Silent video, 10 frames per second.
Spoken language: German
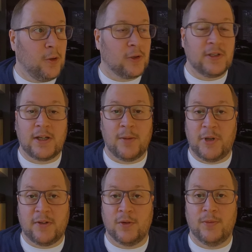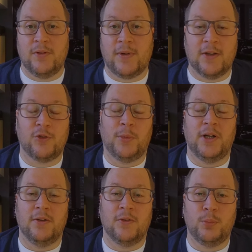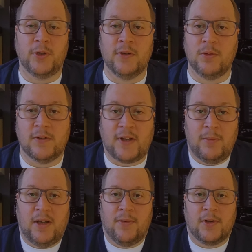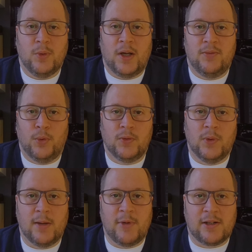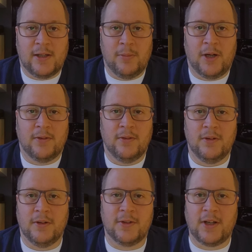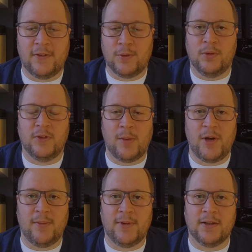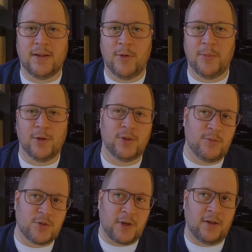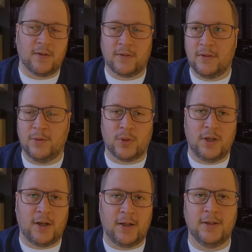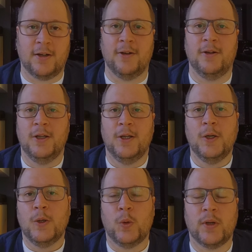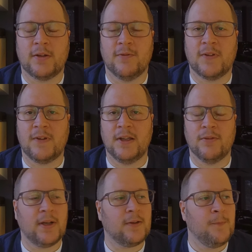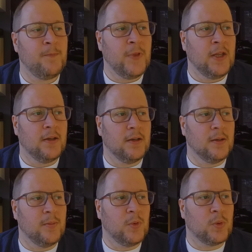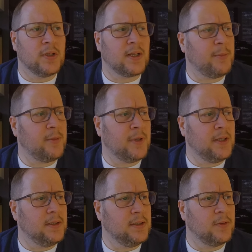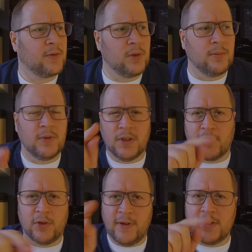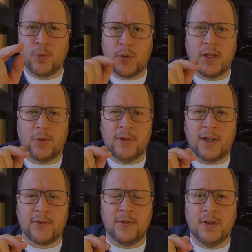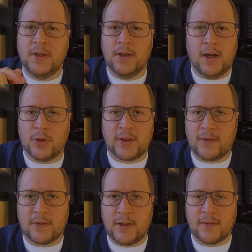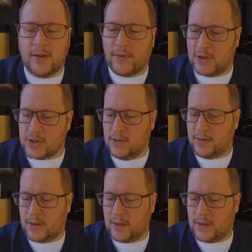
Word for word: Örtlichkeit macht es auf jeden Fall schon mal super Sinn und ist im Endeffekt nur ein Foto, einmal Klick machen, äh, drei Sekunden Timer abwarten, damit man auch dementsprechend das noch hinhalten kann und hat einen witzigen Effekt. Ähm, oder ich habe mich mal äh, auf, so eine, auf so eine Weltkugel laufen lassen. Auch das ist ganz einfach. Ihr stellt